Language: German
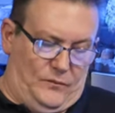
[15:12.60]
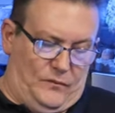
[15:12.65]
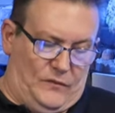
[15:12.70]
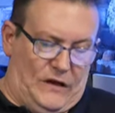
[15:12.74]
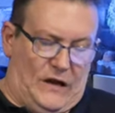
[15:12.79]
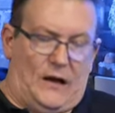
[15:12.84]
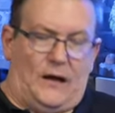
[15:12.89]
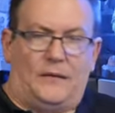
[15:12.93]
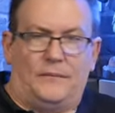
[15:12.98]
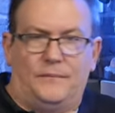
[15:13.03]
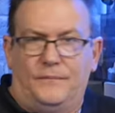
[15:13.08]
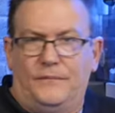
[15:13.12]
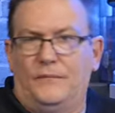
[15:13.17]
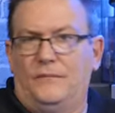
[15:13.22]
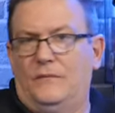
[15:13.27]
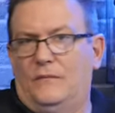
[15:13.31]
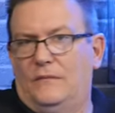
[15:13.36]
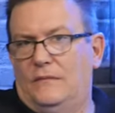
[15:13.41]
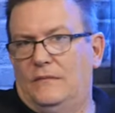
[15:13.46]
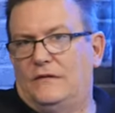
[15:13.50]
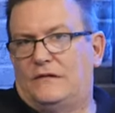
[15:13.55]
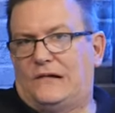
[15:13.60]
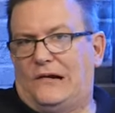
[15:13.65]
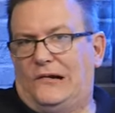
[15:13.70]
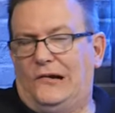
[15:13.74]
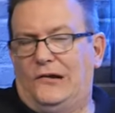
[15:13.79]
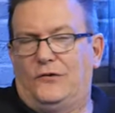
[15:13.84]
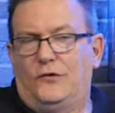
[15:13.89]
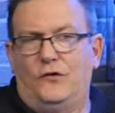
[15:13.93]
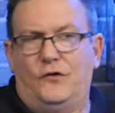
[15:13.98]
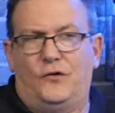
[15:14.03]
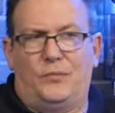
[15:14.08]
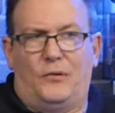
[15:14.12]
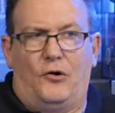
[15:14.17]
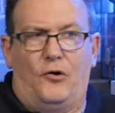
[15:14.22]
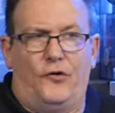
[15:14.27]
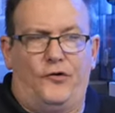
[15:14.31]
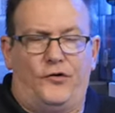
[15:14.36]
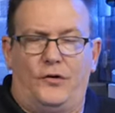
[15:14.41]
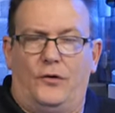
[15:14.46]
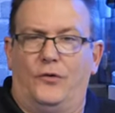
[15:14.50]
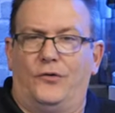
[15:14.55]
ja, es kann natürlich bei
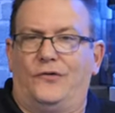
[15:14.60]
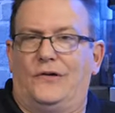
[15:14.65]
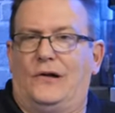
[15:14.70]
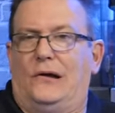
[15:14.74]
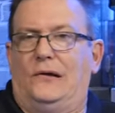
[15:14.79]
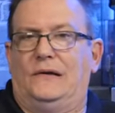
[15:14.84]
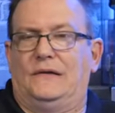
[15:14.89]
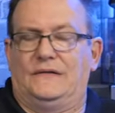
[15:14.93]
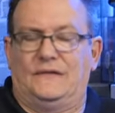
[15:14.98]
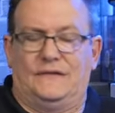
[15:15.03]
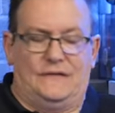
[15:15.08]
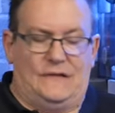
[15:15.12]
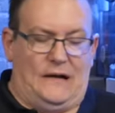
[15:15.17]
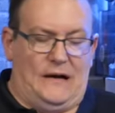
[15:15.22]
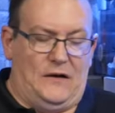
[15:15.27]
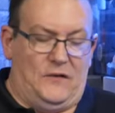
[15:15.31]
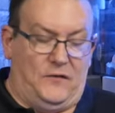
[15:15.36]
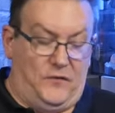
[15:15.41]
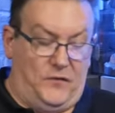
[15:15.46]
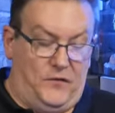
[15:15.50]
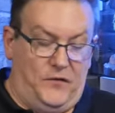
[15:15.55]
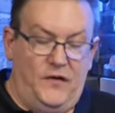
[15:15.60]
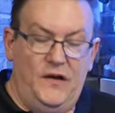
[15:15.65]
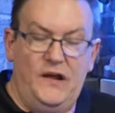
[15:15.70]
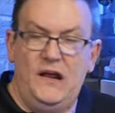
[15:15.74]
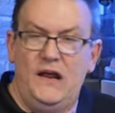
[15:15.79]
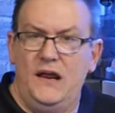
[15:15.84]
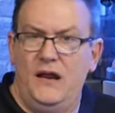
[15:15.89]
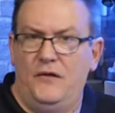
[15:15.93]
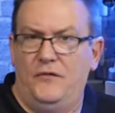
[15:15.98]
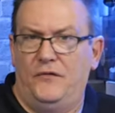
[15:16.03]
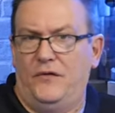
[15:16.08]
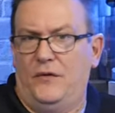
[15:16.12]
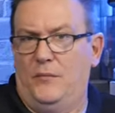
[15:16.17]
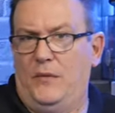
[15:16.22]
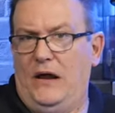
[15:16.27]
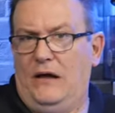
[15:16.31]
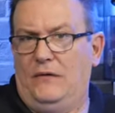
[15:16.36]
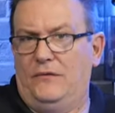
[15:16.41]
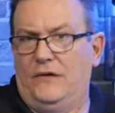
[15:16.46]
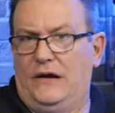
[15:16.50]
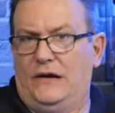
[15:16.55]
euch auch sein, dass es halt viel, viel
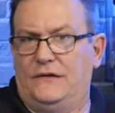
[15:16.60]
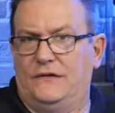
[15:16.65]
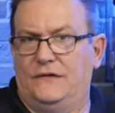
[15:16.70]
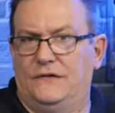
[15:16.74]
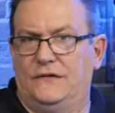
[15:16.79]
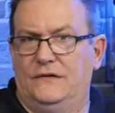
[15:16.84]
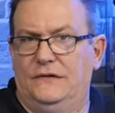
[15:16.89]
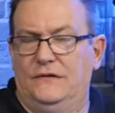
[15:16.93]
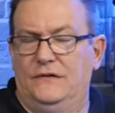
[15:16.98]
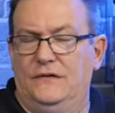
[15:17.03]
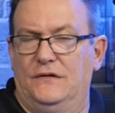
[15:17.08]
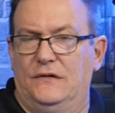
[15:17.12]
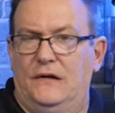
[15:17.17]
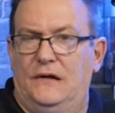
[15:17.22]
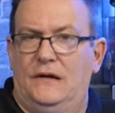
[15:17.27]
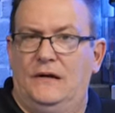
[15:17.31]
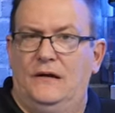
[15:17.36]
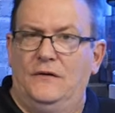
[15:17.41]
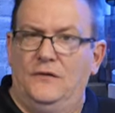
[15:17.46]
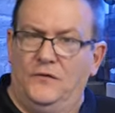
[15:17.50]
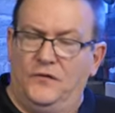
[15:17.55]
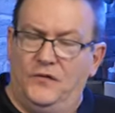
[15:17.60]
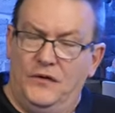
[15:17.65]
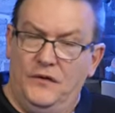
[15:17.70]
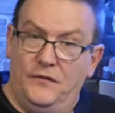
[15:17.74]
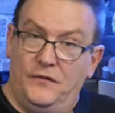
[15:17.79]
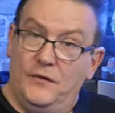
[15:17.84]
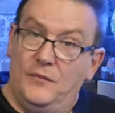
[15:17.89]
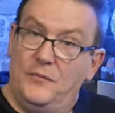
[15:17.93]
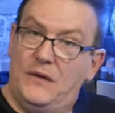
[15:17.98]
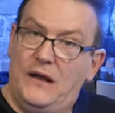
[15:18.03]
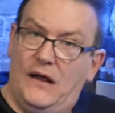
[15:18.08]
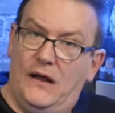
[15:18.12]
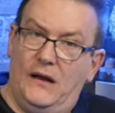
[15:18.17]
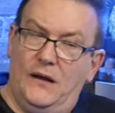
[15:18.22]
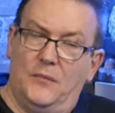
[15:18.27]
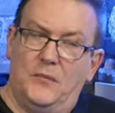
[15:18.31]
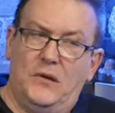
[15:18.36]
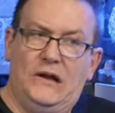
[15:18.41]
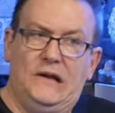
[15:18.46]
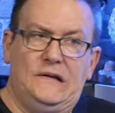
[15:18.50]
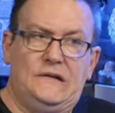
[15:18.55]
mehr Werte sind, viel, viel mehr
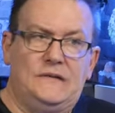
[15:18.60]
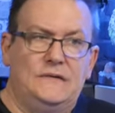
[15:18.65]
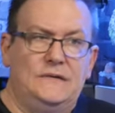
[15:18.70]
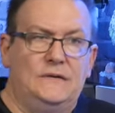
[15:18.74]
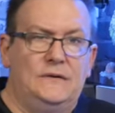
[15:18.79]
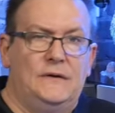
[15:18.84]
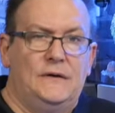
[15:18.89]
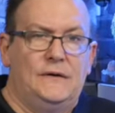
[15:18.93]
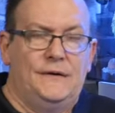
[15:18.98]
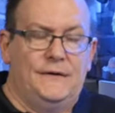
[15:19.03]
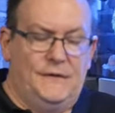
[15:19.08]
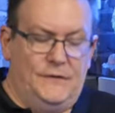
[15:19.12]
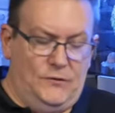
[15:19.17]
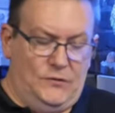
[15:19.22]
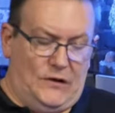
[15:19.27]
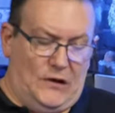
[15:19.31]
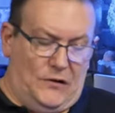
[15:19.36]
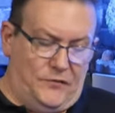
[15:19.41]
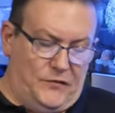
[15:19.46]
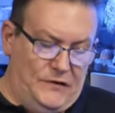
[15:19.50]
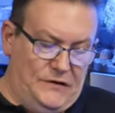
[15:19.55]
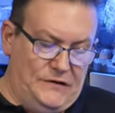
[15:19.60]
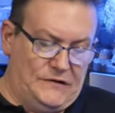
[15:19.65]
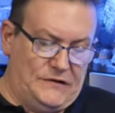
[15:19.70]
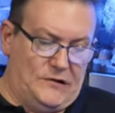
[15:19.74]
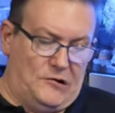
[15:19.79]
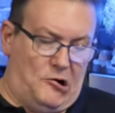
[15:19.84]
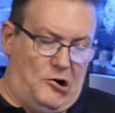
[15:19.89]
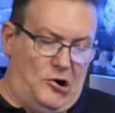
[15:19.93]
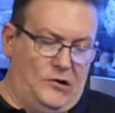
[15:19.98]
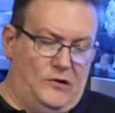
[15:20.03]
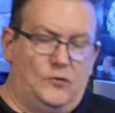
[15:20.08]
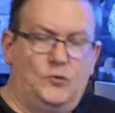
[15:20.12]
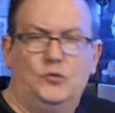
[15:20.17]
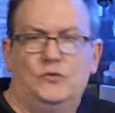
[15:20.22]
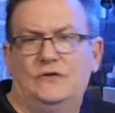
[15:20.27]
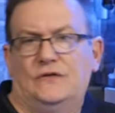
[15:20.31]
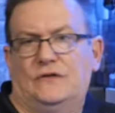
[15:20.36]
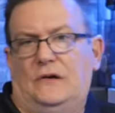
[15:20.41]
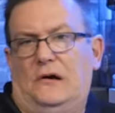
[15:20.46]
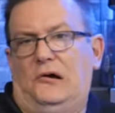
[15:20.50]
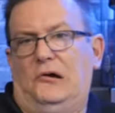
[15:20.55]
Elemente. Und da finde ich es dann halt eine
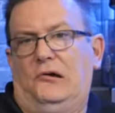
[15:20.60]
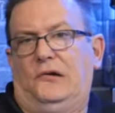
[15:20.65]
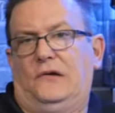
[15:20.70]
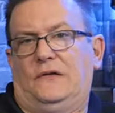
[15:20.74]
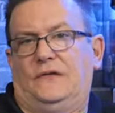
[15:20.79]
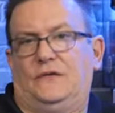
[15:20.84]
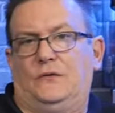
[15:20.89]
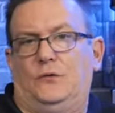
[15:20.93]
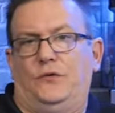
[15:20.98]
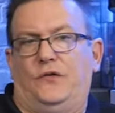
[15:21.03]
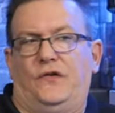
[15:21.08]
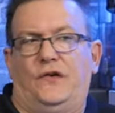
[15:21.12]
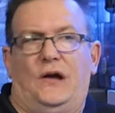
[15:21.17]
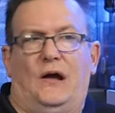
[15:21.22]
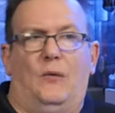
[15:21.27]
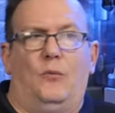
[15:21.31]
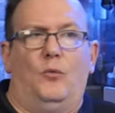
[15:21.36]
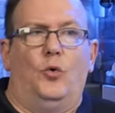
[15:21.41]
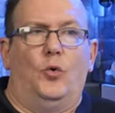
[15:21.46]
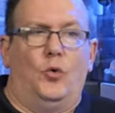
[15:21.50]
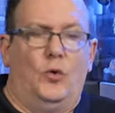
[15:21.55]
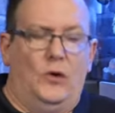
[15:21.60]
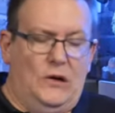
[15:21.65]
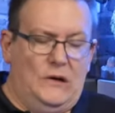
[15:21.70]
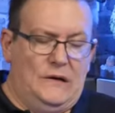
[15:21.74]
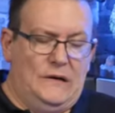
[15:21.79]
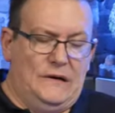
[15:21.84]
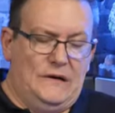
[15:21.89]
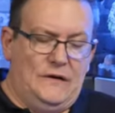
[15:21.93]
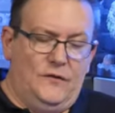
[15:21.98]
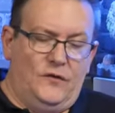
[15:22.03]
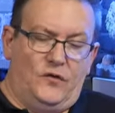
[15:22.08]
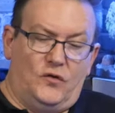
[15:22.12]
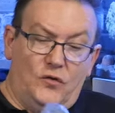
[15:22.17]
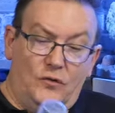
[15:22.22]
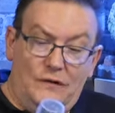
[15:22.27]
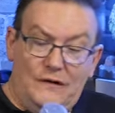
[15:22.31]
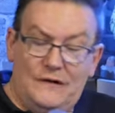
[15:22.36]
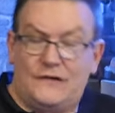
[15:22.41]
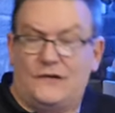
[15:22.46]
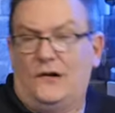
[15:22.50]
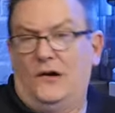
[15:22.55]
gute Sache, dass Oceamo
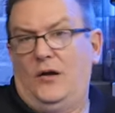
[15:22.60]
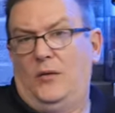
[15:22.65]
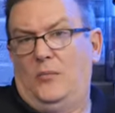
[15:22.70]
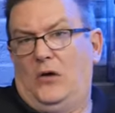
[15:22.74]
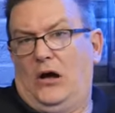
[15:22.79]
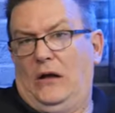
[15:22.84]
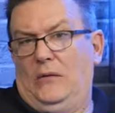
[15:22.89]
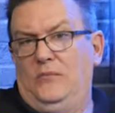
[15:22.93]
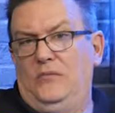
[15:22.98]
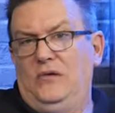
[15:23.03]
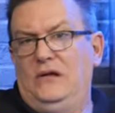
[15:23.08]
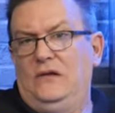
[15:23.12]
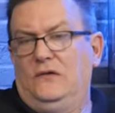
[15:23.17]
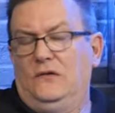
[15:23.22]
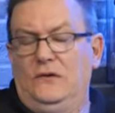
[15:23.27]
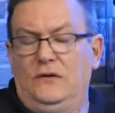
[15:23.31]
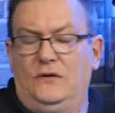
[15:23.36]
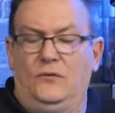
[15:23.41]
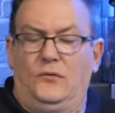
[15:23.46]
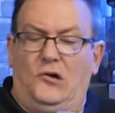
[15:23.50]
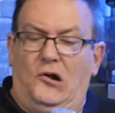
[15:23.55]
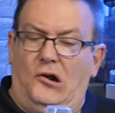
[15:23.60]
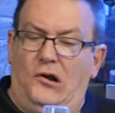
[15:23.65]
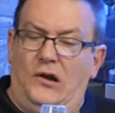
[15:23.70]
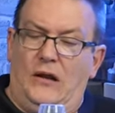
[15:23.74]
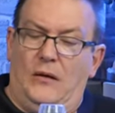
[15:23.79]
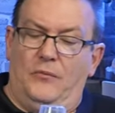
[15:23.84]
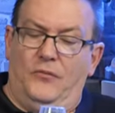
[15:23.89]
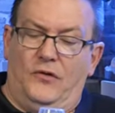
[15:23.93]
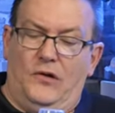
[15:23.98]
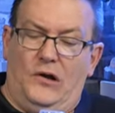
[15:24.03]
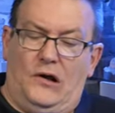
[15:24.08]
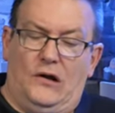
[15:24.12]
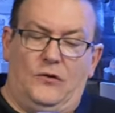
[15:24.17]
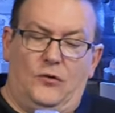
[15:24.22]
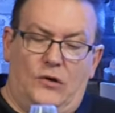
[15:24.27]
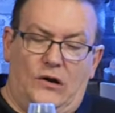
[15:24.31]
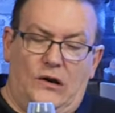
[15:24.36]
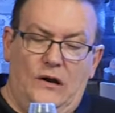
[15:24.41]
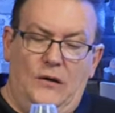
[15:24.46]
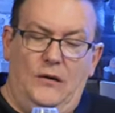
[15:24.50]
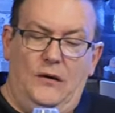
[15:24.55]
sowas halt eben anbietet und halt eben sagt,
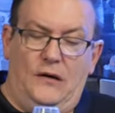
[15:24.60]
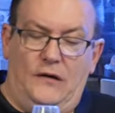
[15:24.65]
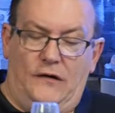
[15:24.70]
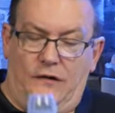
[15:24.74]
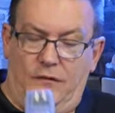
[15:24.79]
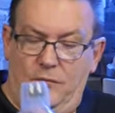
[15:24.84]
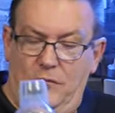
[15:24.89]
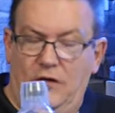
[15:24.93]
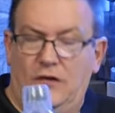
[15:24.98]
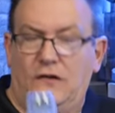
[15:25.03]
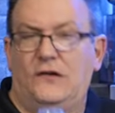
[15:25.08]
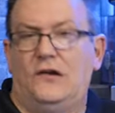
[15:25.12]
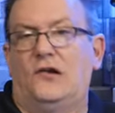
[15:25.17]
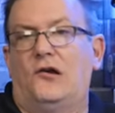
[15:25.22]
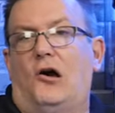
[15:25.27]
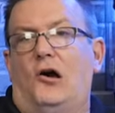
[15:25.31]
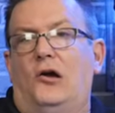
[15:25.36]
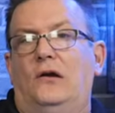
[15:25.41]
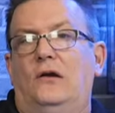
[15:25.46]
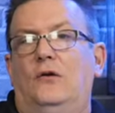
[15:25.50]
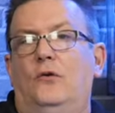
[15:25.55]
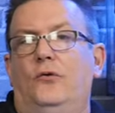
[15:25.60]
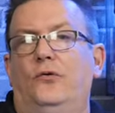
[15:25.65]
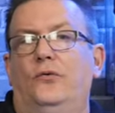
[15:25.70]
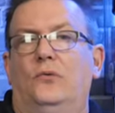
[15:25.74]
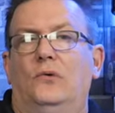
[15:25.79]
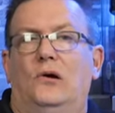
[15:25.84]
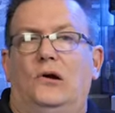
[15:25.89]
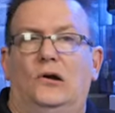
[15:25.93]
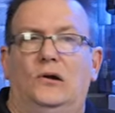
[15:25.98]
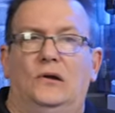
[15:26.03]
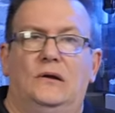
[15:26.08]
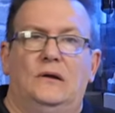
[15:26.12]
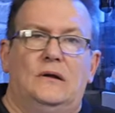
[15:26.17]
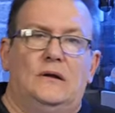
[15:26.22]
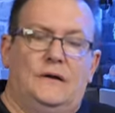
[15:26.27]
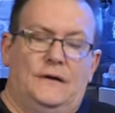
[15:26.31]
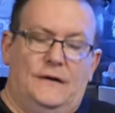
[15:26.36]
okay, ich mische dir da eine Lösung an.